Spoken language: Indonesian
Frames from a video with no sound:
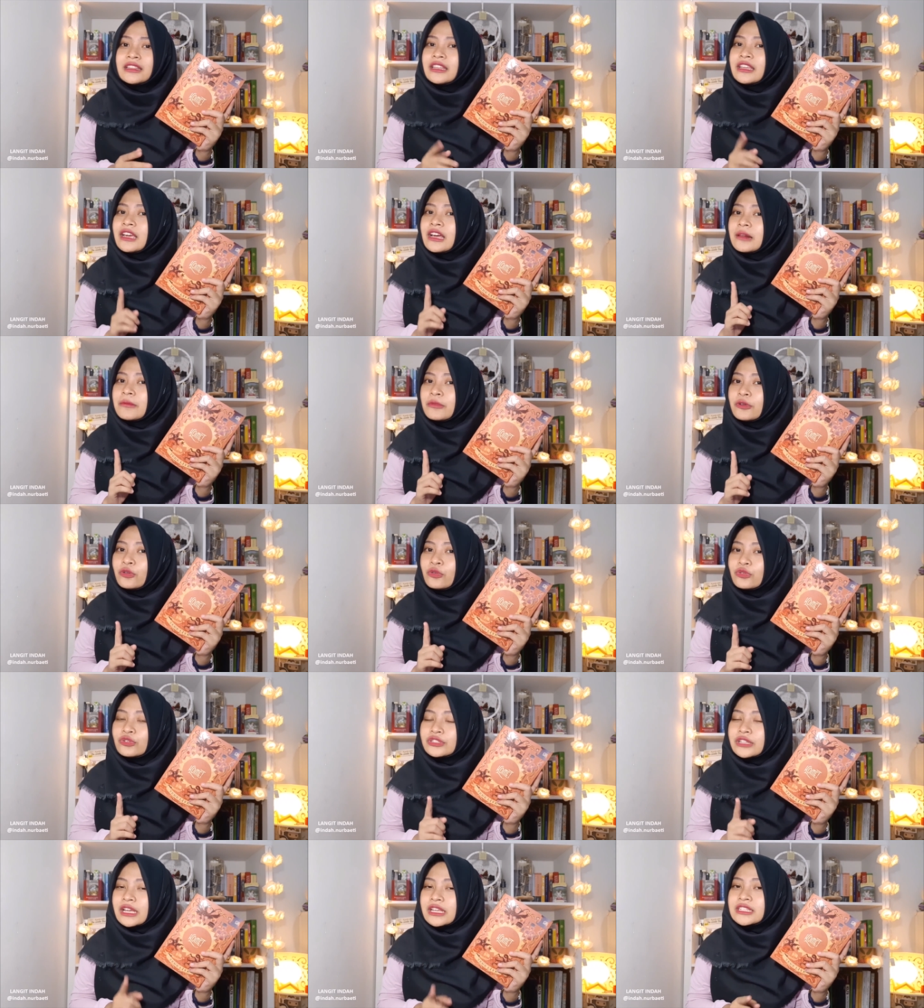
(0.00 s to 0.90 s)
tinggal
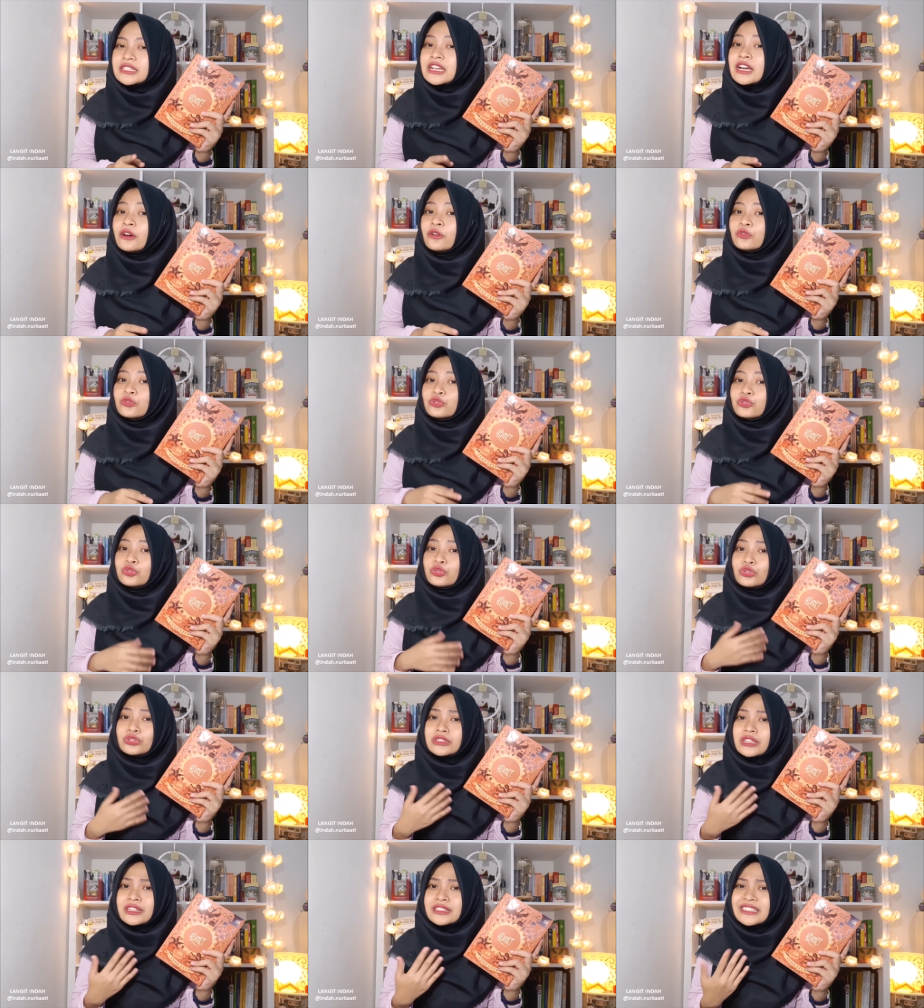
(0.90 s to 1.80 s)
menunggu saja
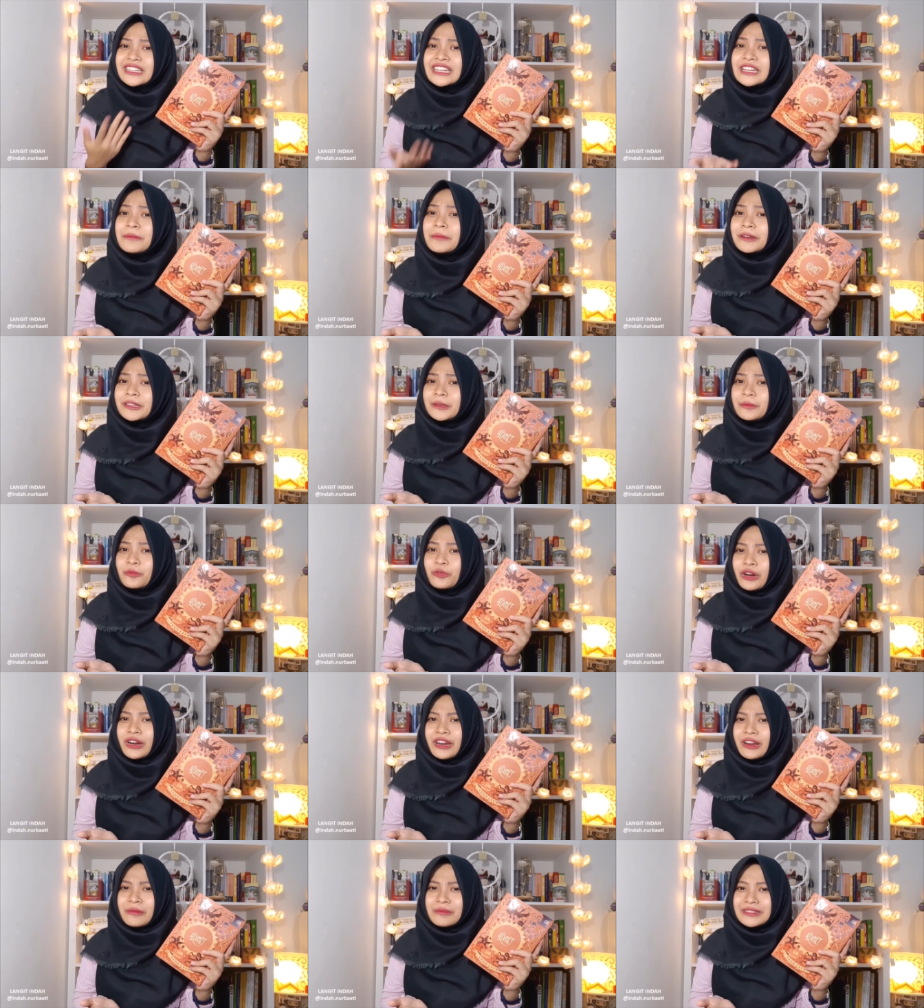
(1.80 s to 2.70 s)
untuk terjadi
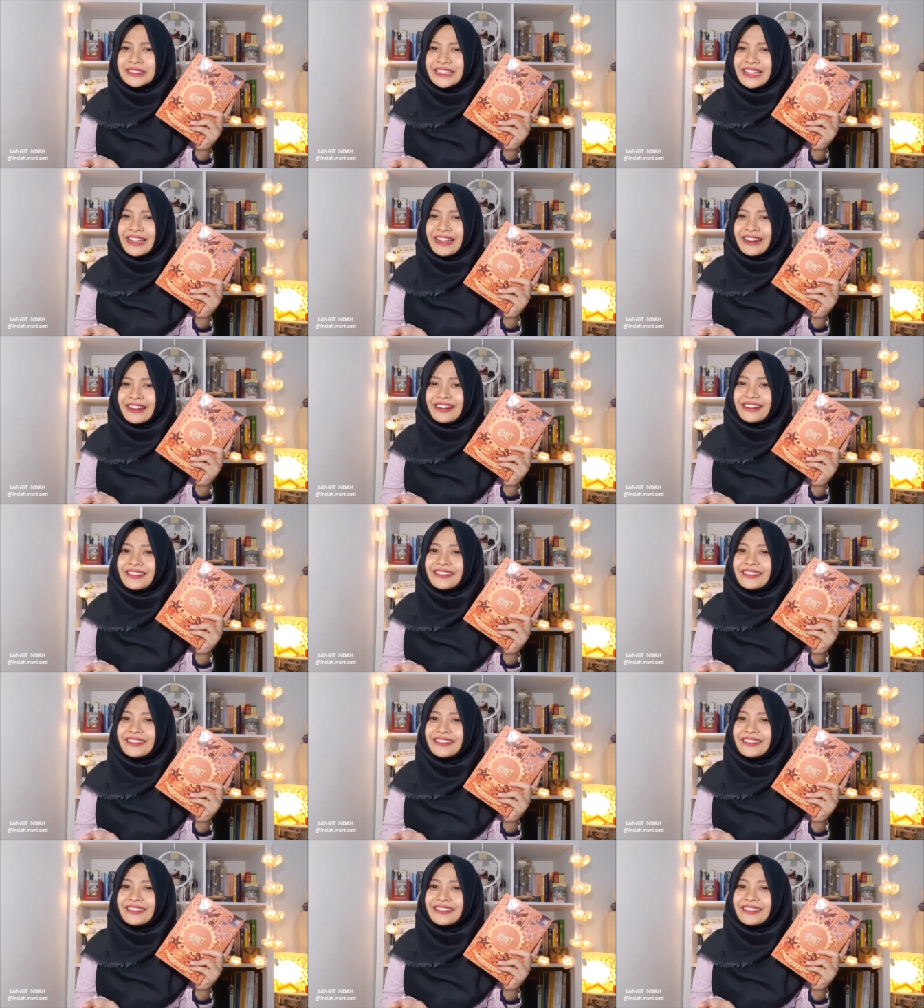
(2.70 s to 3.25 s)
pertempuran yang besar.